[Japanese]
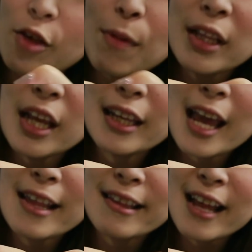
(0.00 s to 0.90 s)
島根
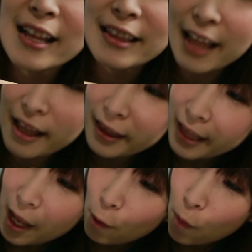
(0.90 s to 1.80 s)
県産天
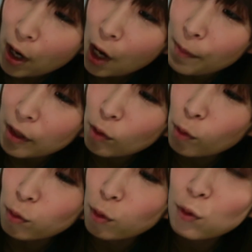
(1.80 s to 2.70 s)
然わかめ
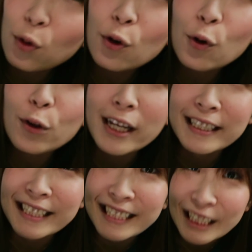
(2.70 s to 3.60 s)
とのどぐろだ
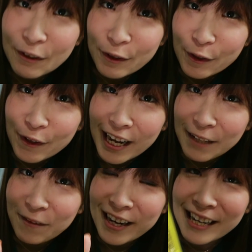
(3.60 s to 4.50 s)
し塩とあ
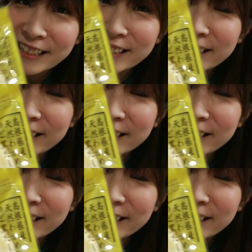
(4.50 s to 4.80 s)
りま